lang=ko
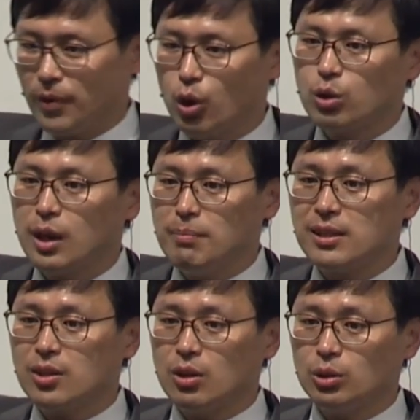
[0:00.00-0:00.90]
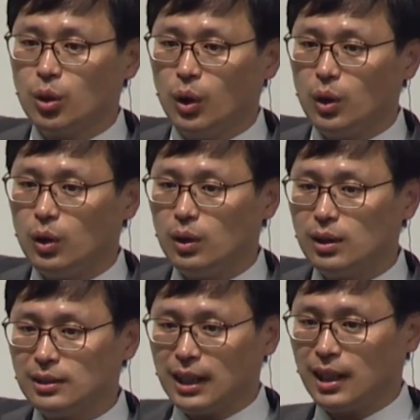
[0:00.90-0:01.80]
거룩한 백성으로
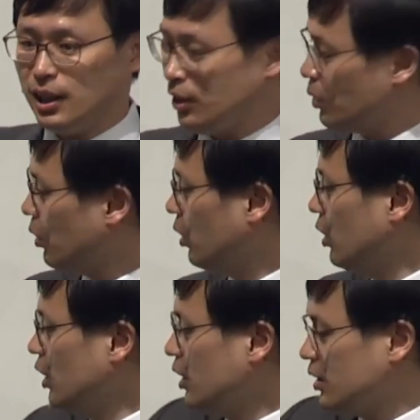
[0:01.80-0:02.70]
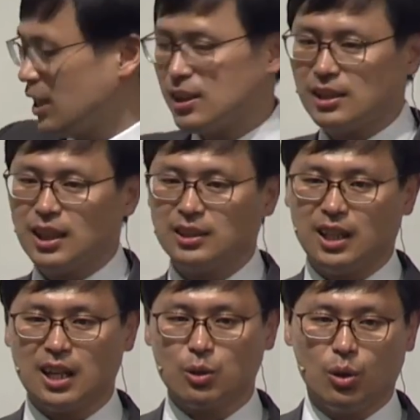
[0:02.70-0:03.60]
살아야 되고 제사장
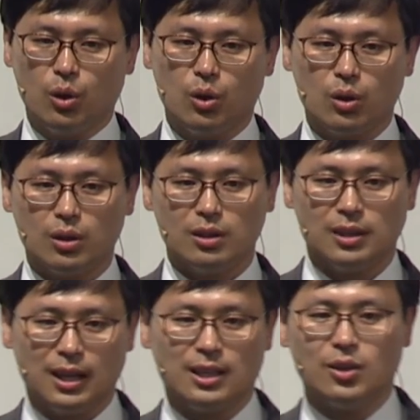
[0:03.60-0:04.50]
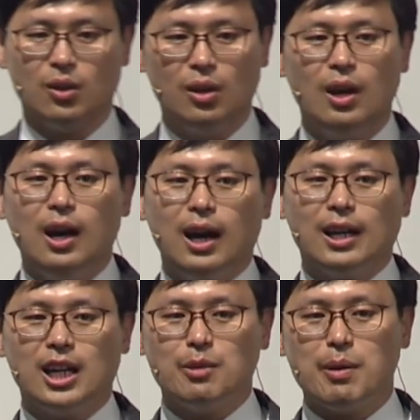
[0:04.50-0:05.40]
나라로 살아서
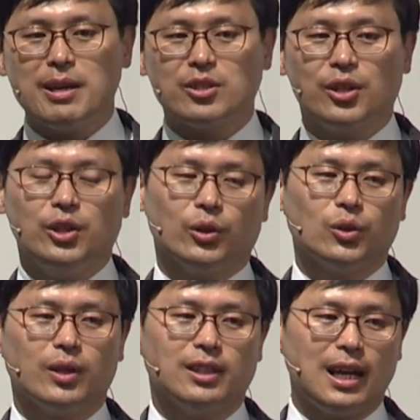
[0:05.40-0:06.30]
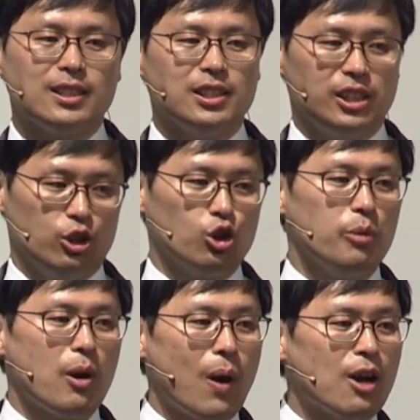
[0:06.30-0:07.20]
하나님의 백성이 어떻게 사는지
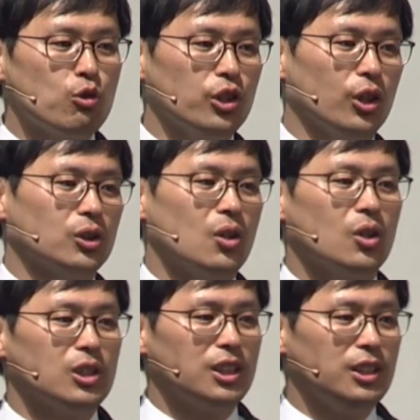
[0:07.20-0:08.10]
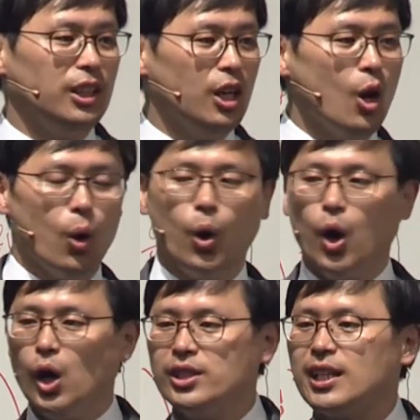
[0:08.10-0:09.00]
주님의 왕국이 어떤 것인지
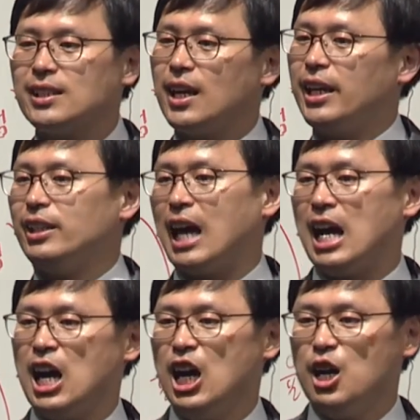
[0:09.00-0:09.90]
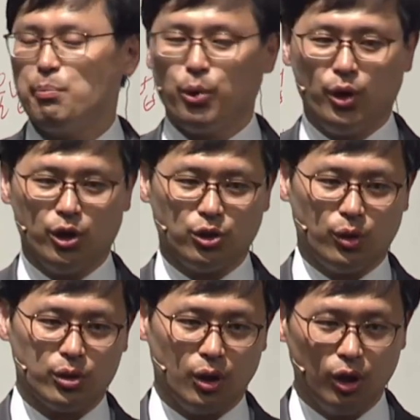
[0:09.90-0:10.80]
온 세상에 다
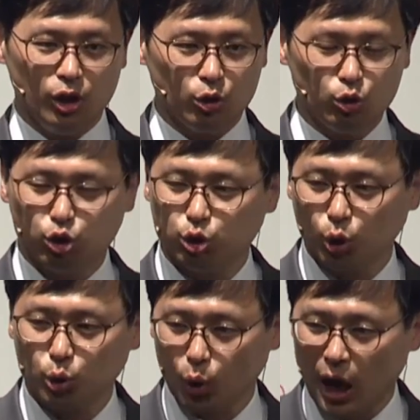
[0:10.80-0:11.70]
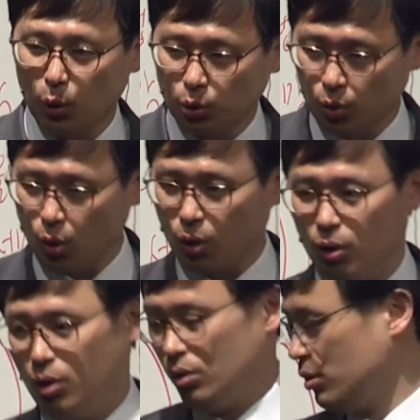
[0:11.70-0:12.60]
보여주어서 누구도
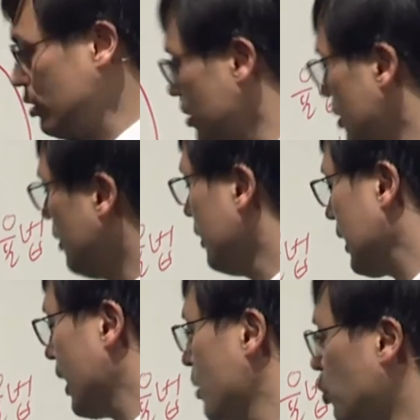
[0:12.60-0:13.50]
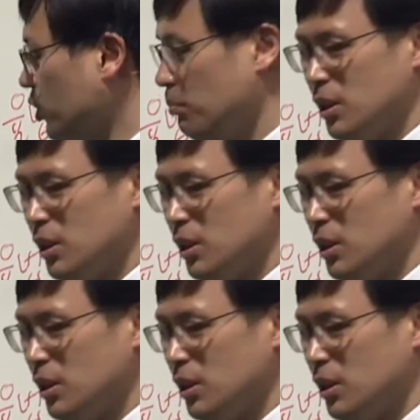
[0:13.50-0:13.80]
돌아오도록 땅의 모든